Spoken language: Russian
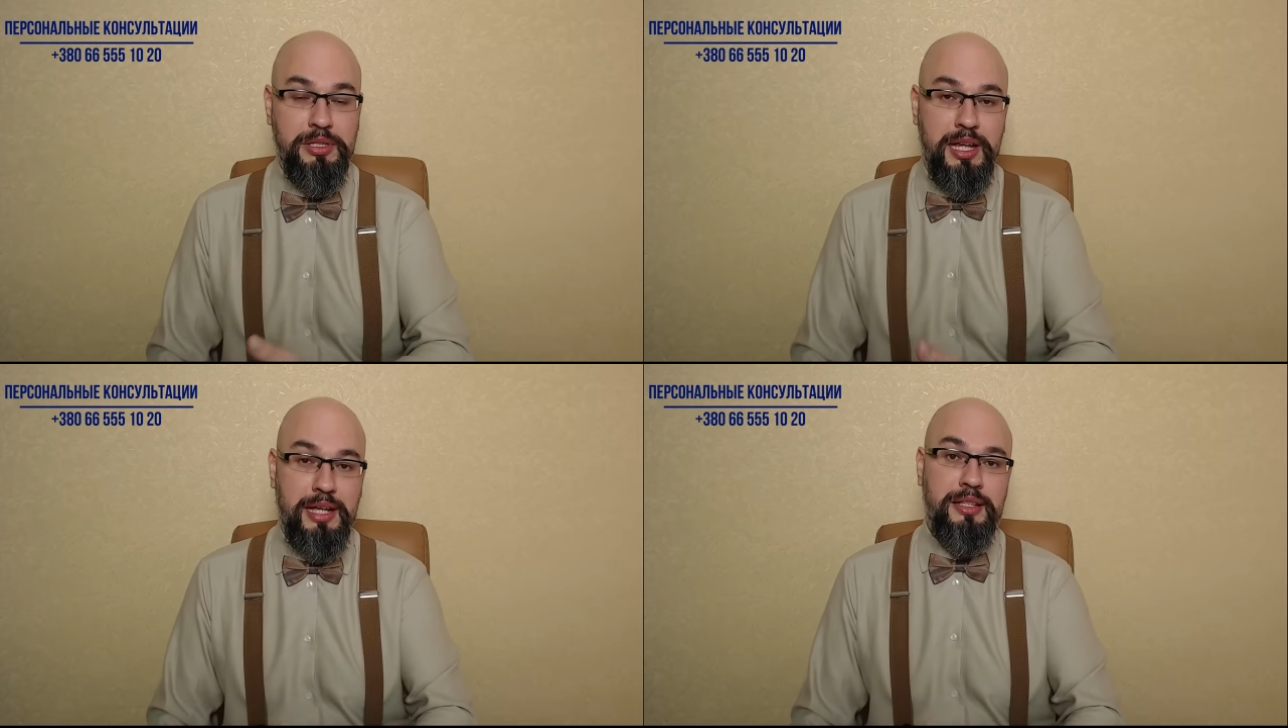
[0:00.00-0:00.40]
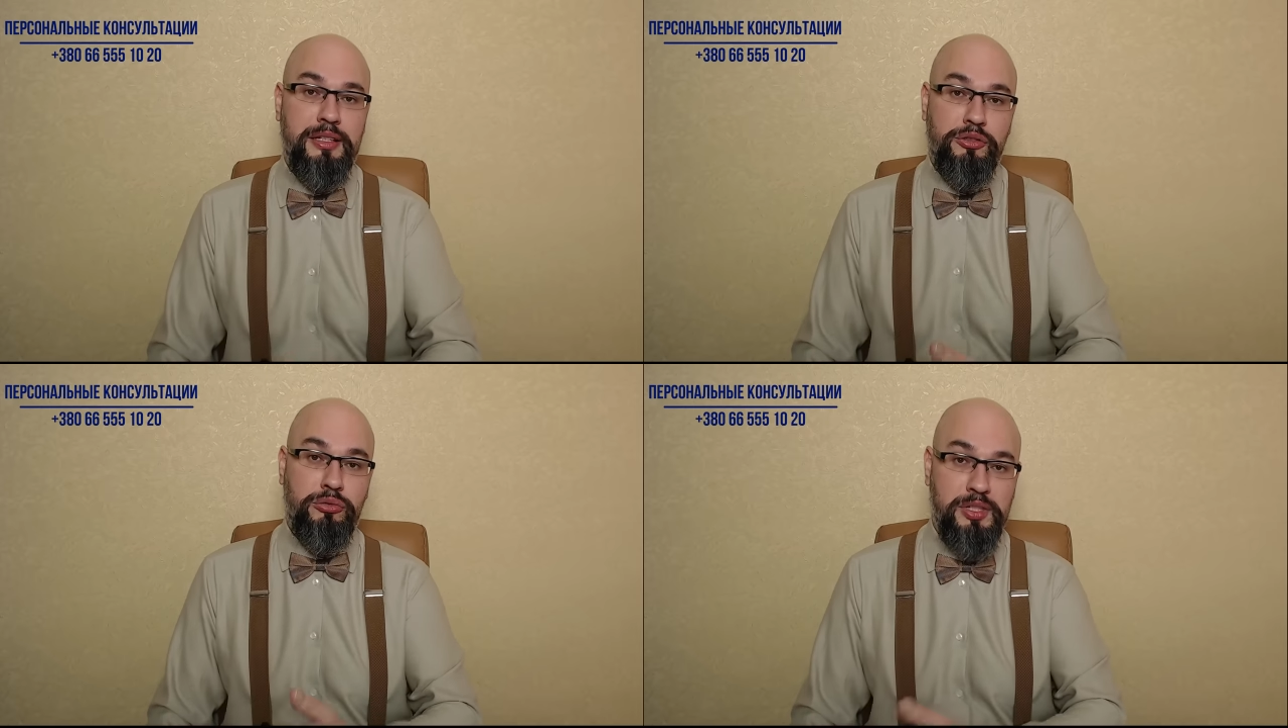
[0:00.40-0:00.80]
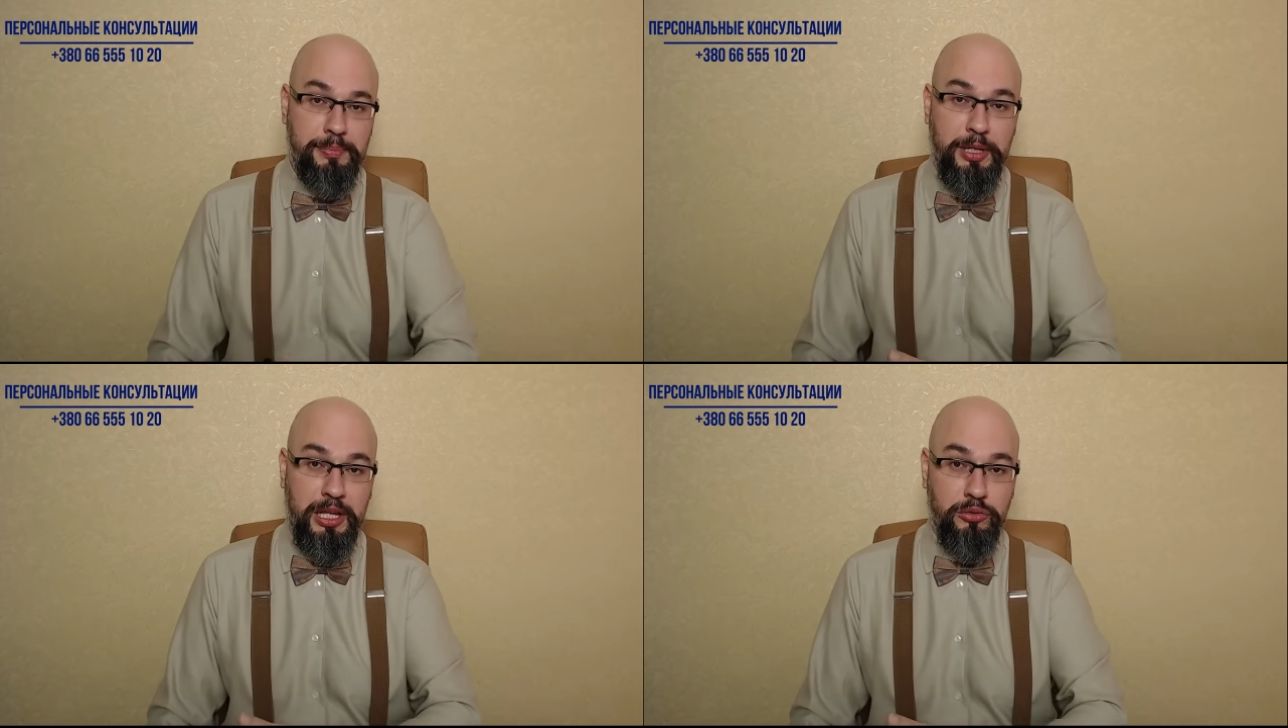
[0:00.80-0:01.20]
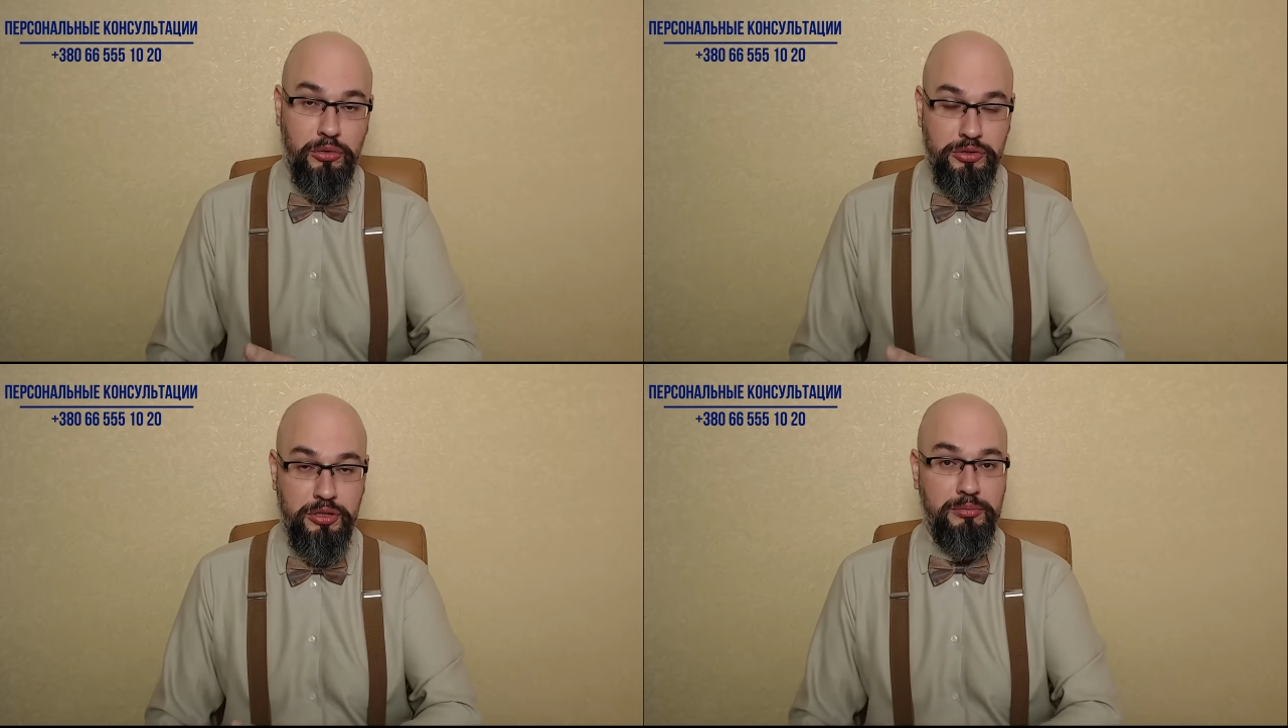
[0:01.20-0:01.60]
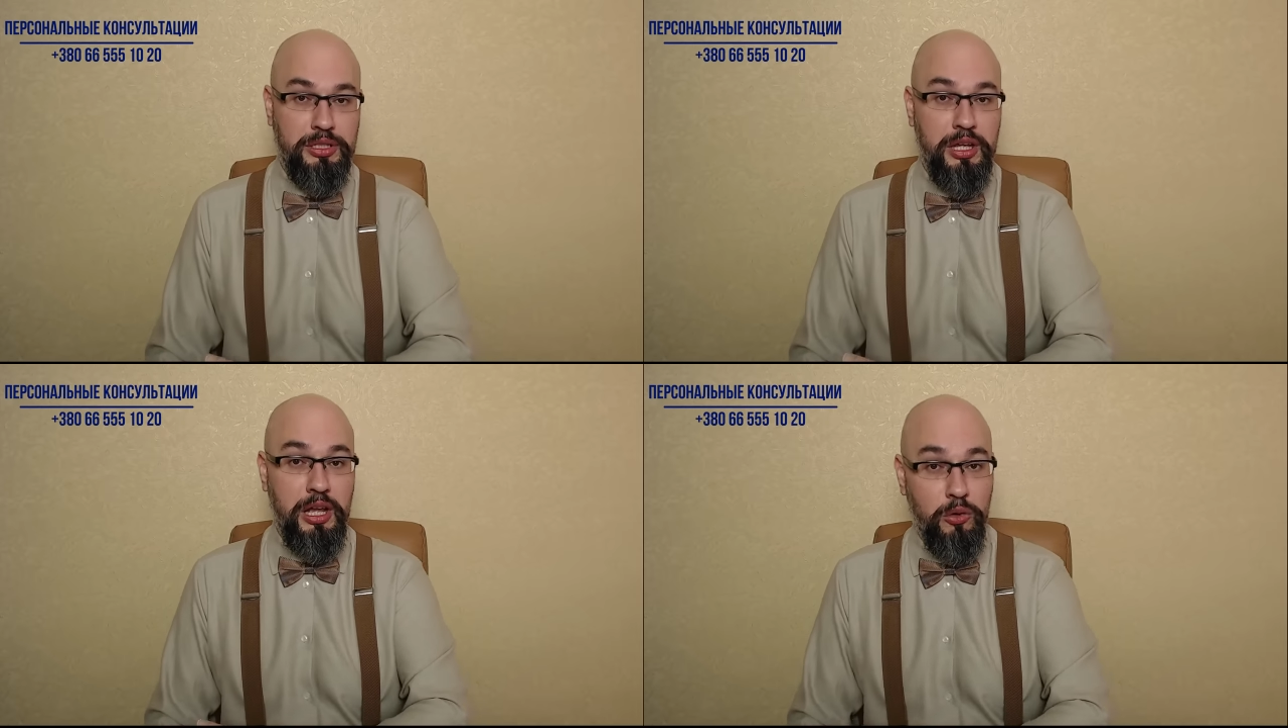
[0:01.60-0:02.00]
сказано, что запрет должен
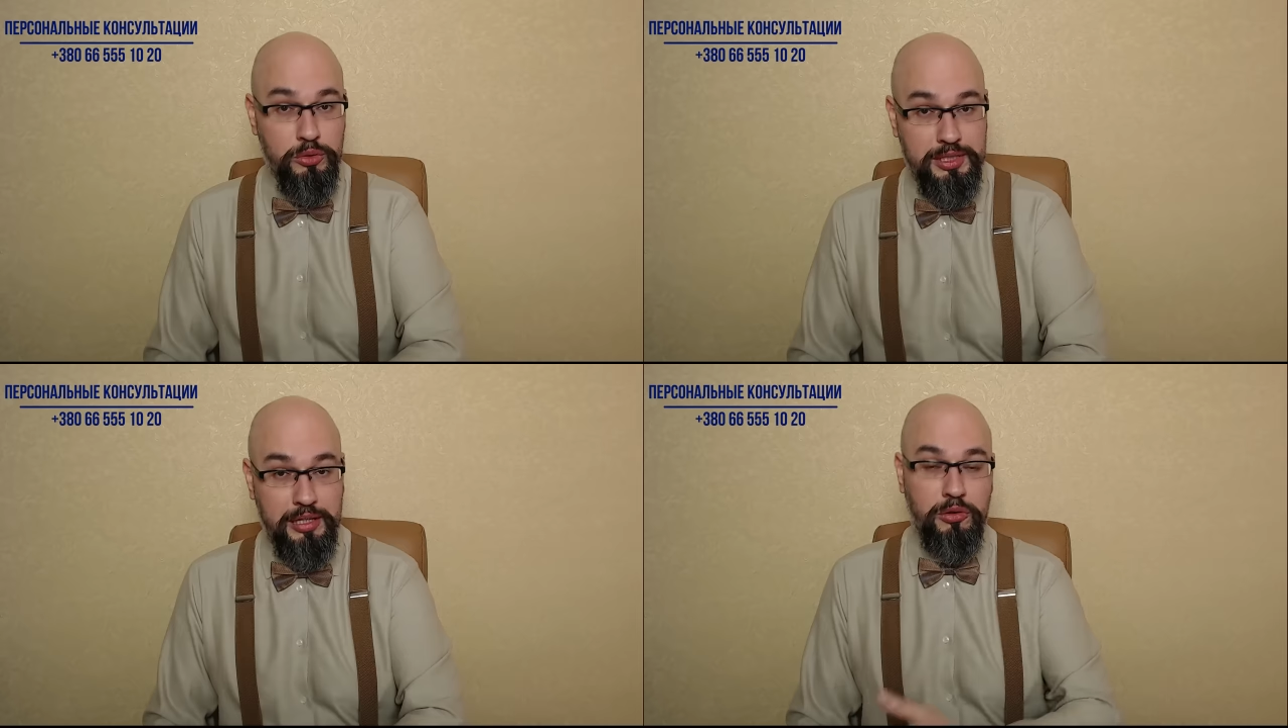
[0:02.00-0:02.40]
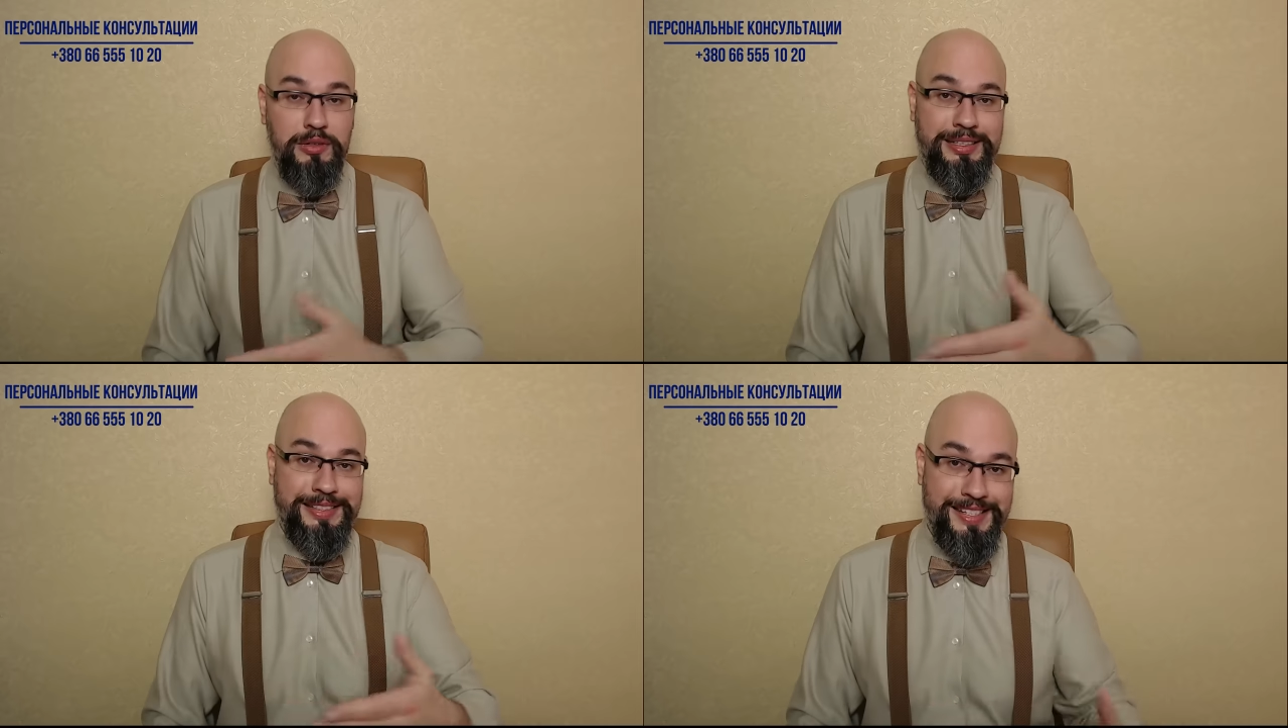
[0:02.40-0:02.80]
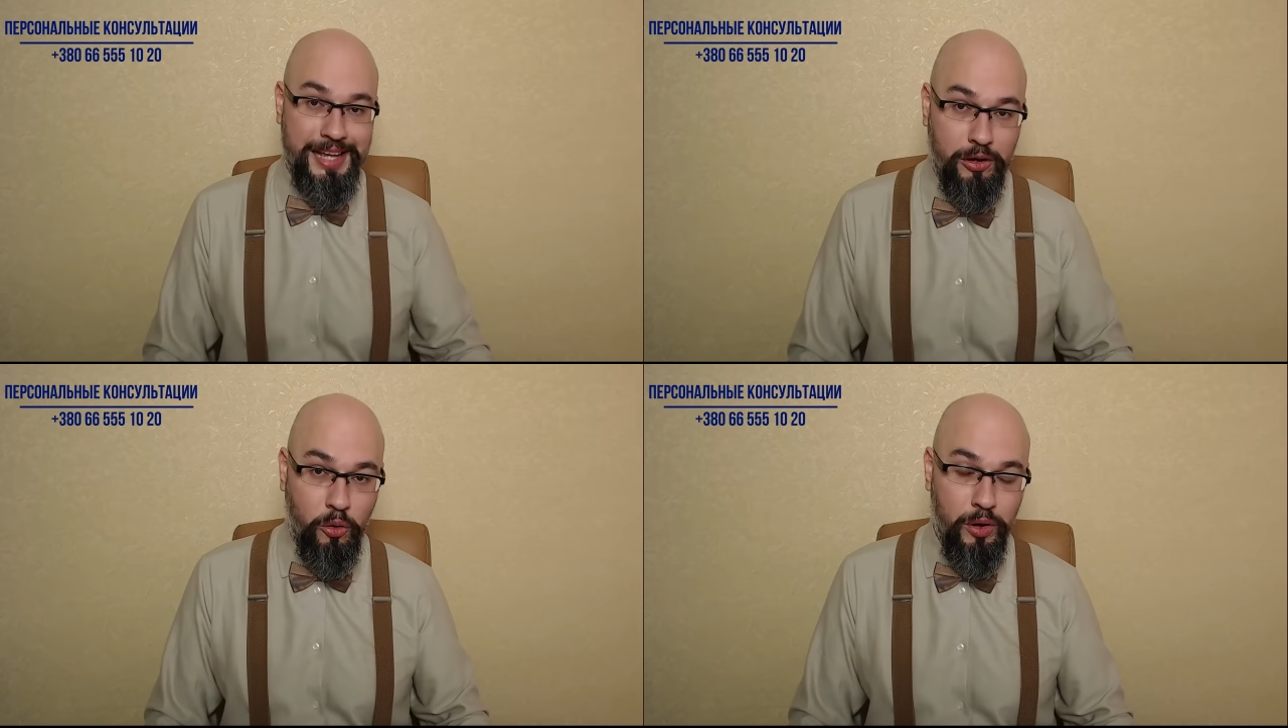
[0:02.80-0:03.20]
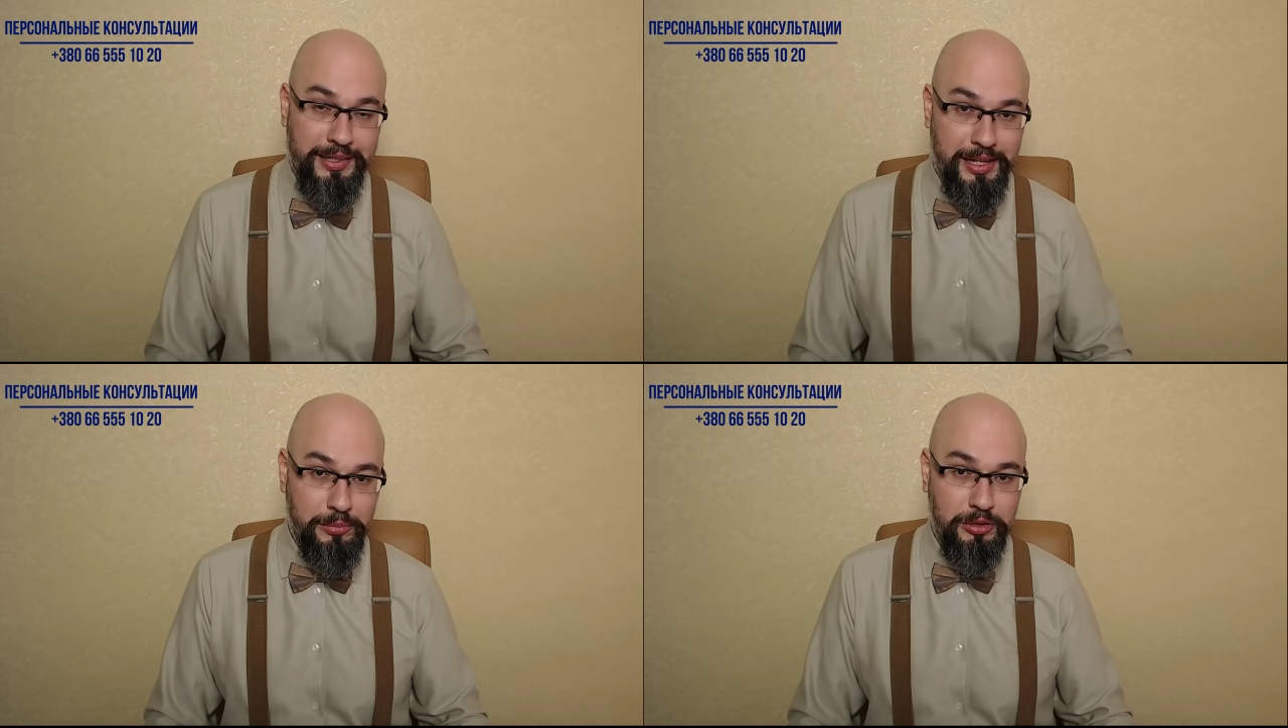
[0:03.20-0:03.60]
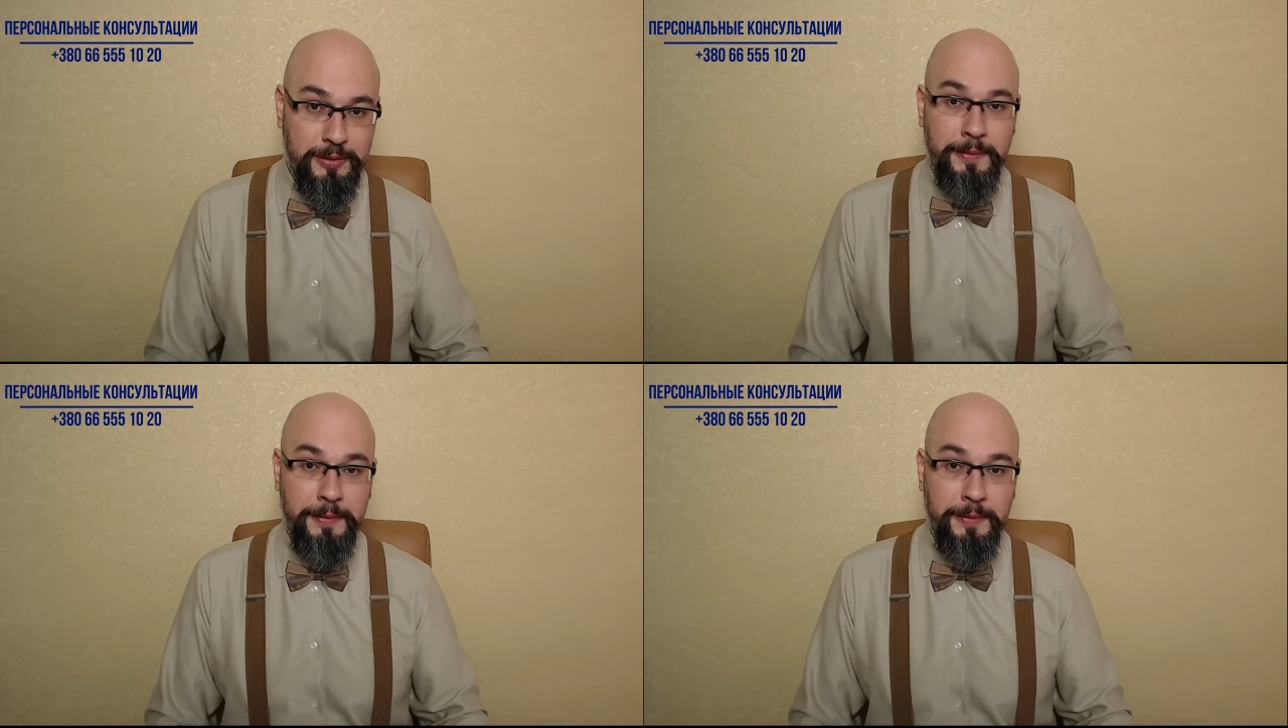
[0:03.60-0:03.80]
быть установлен законом.